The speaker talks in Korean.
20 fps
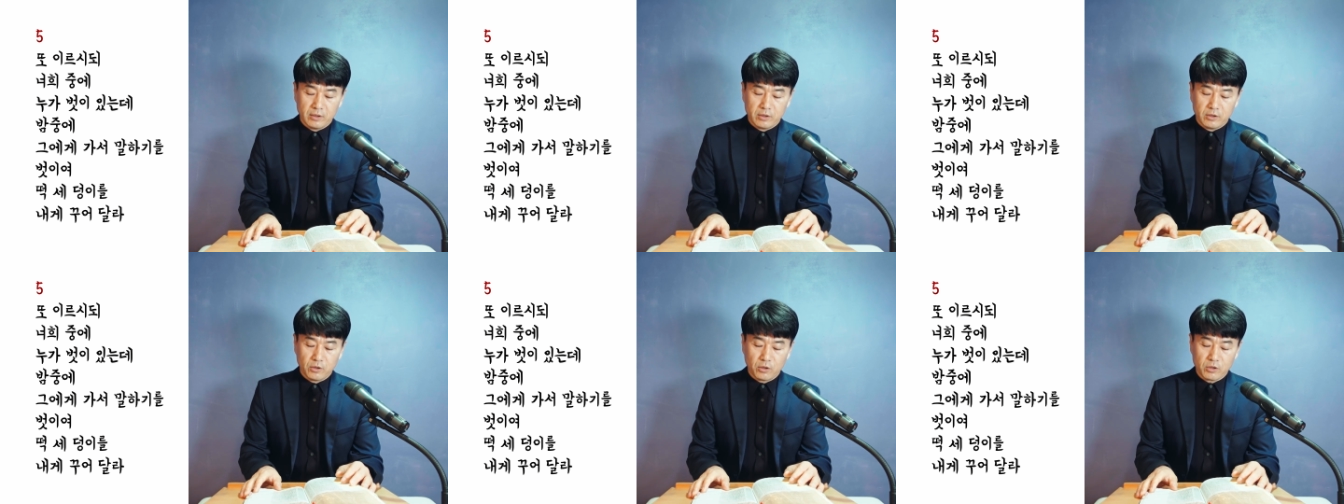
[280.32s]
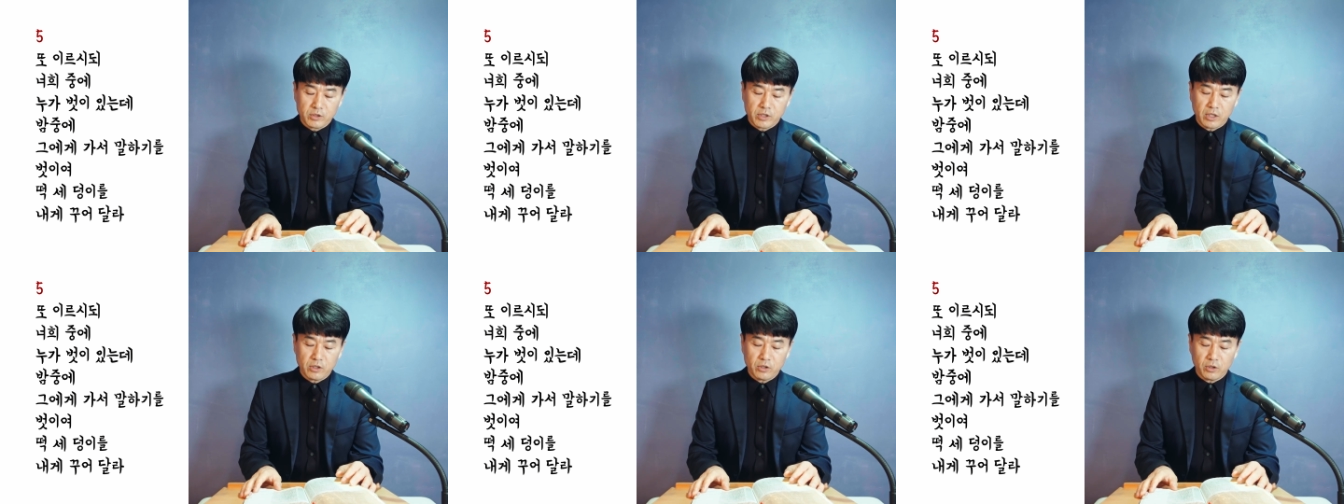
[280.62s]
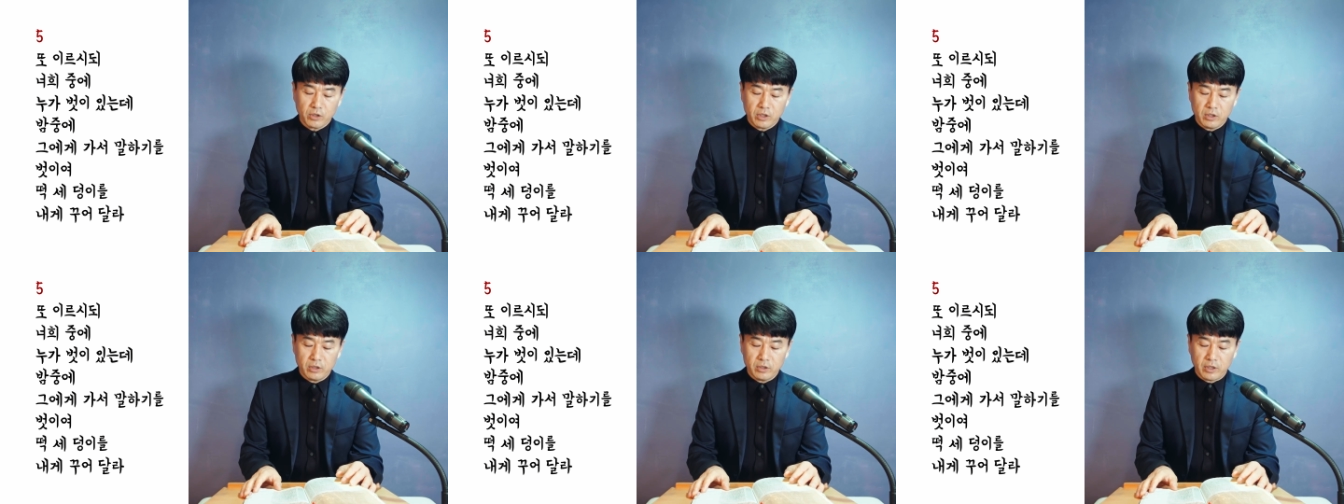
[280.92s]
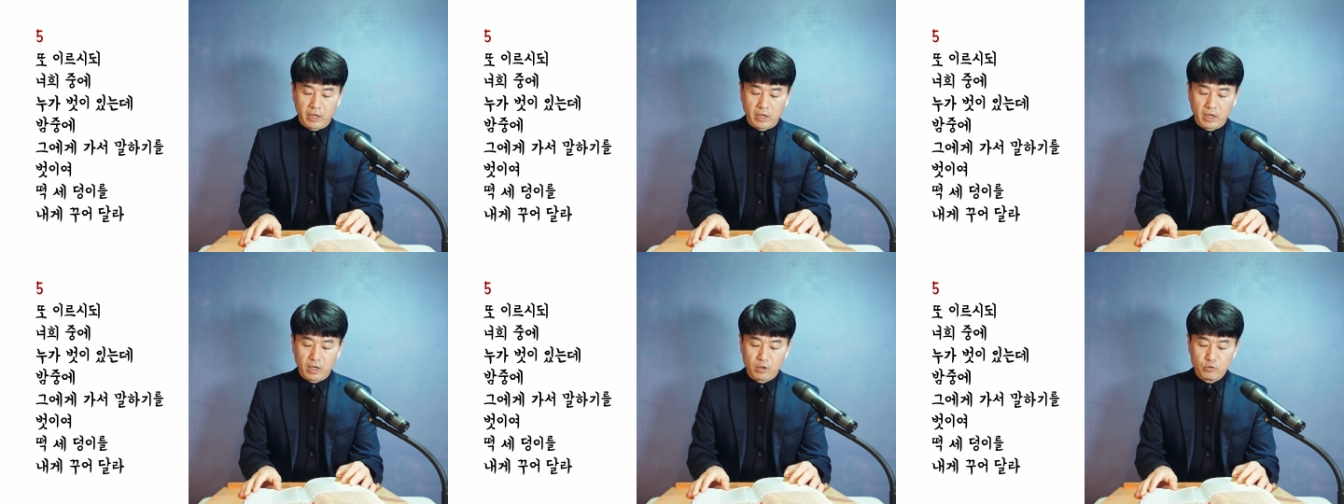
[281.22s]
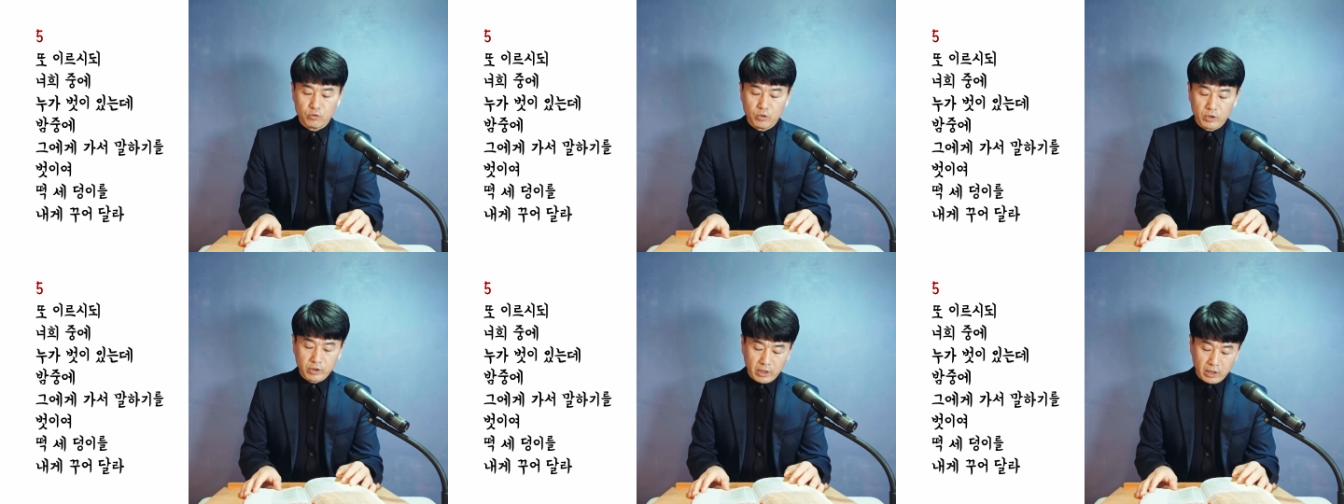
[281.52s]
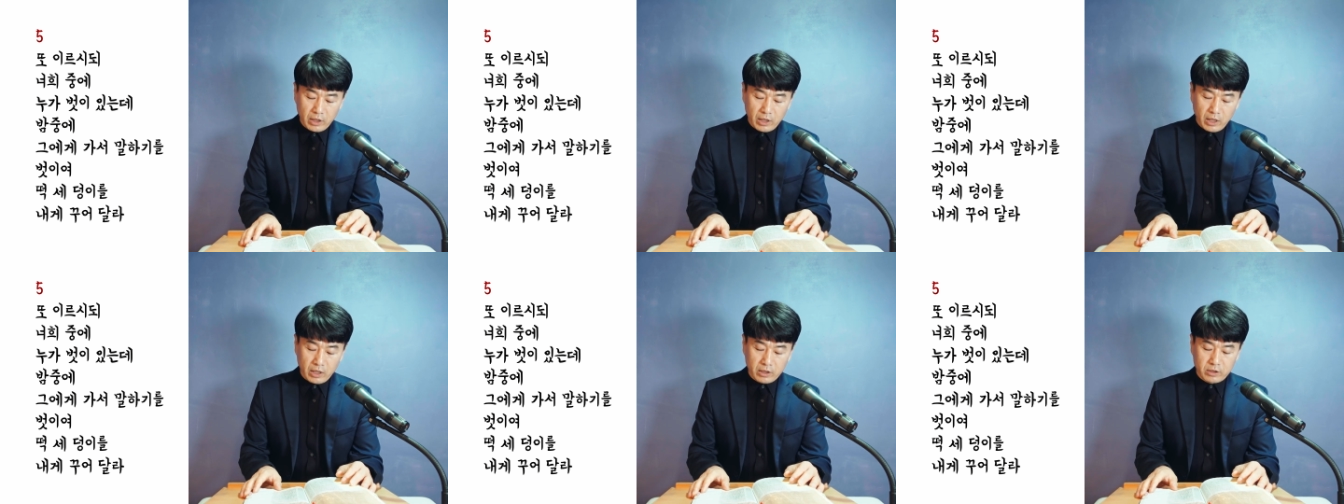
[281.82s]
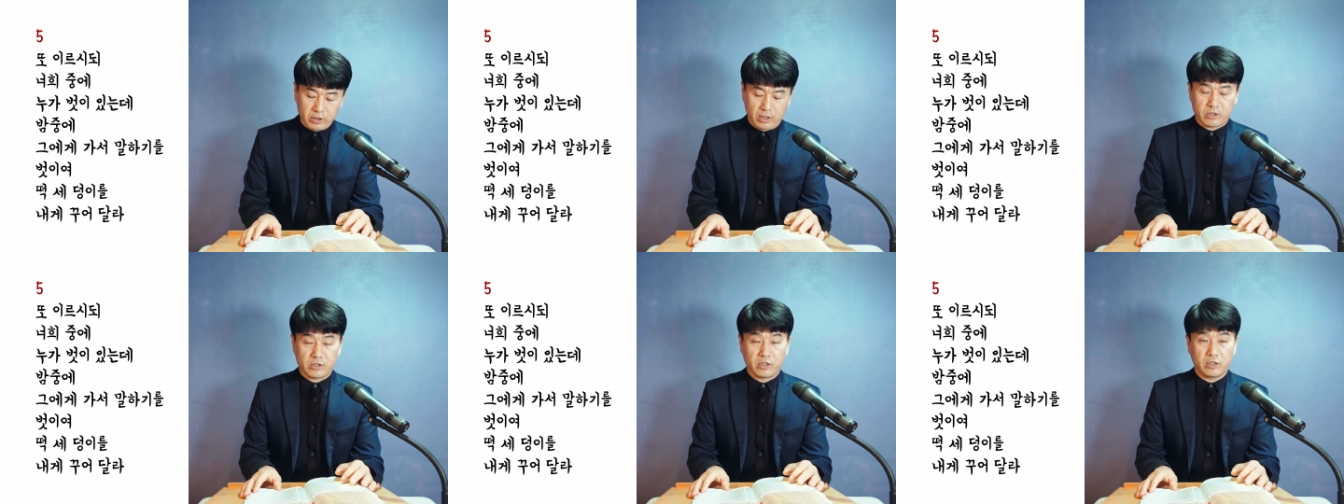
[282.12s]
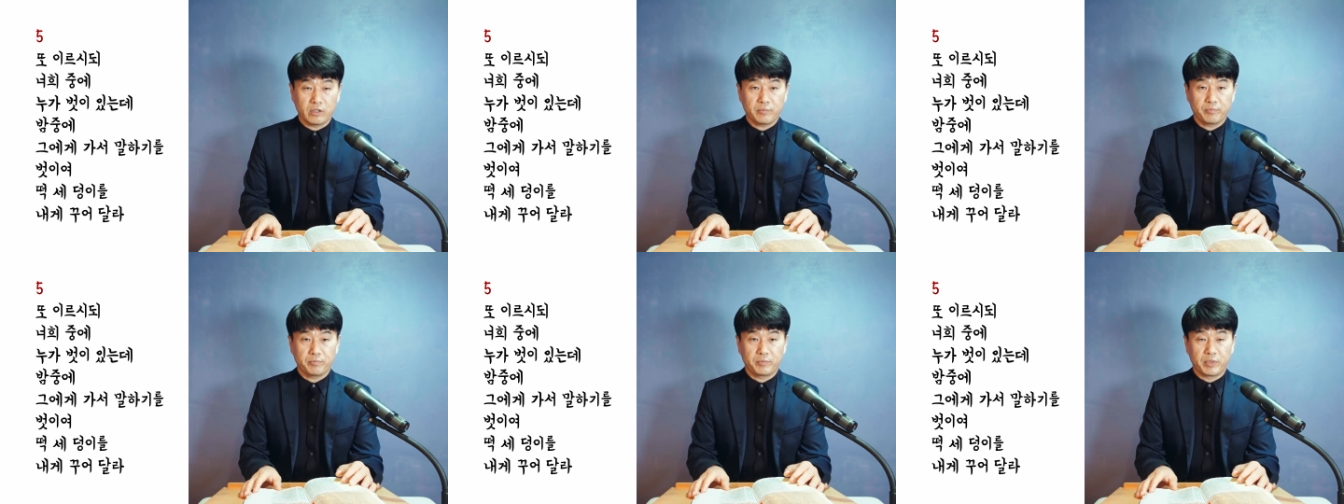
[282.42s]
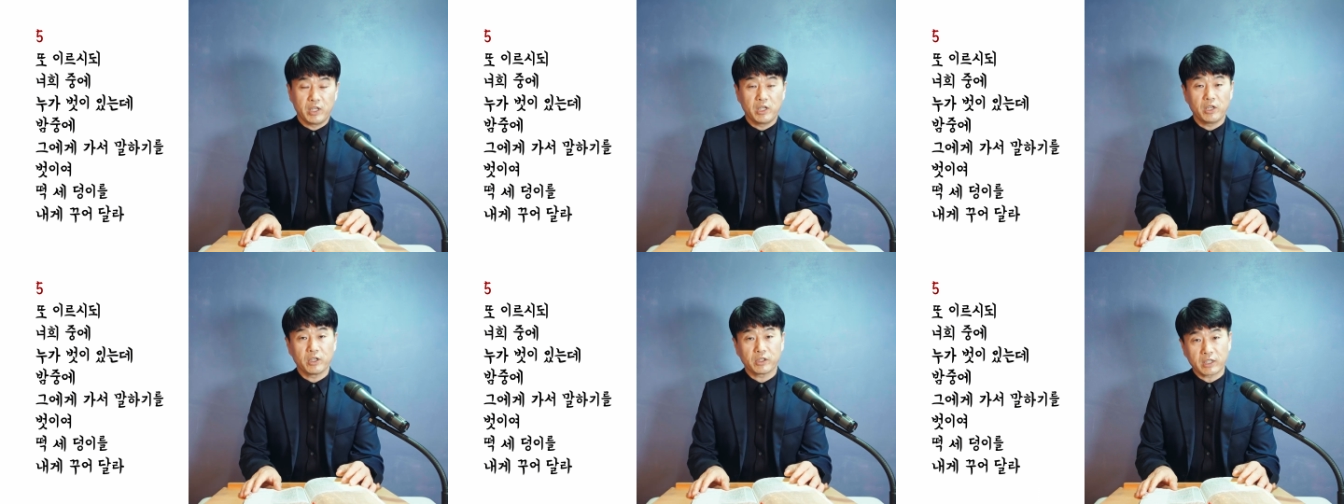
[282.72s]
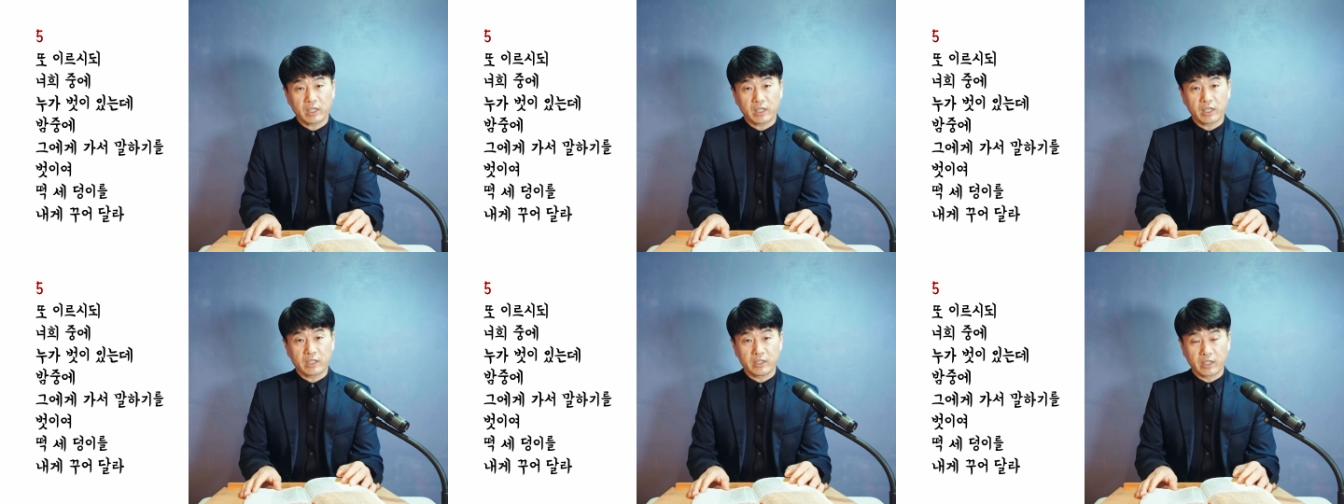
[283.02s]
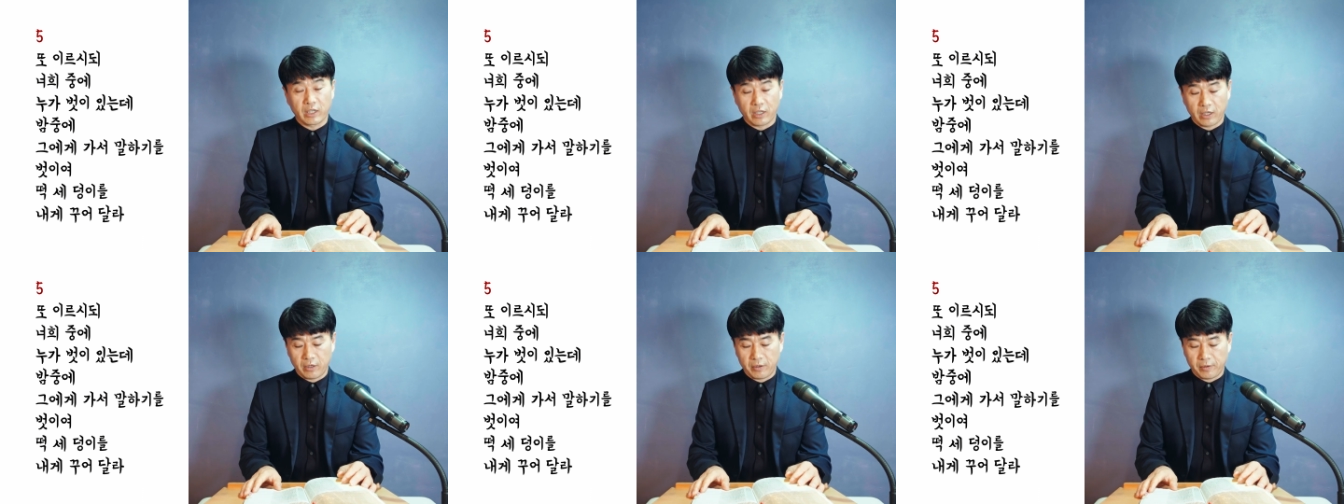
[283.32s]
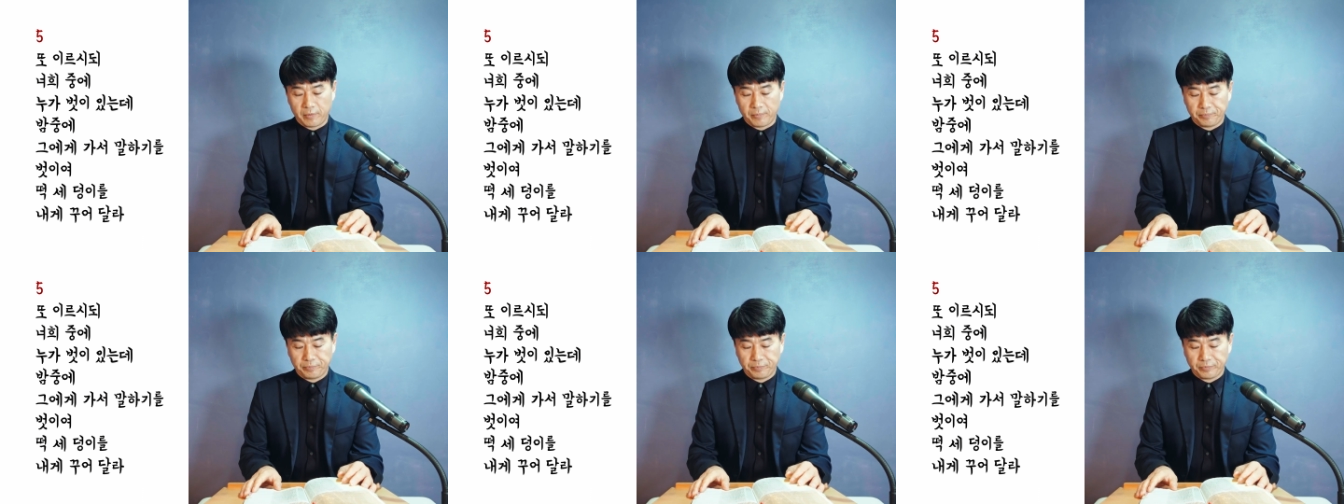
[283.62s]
떡 세 덩이를 내게 구워달라 그랬어요. 빌려달라는 얘기예요.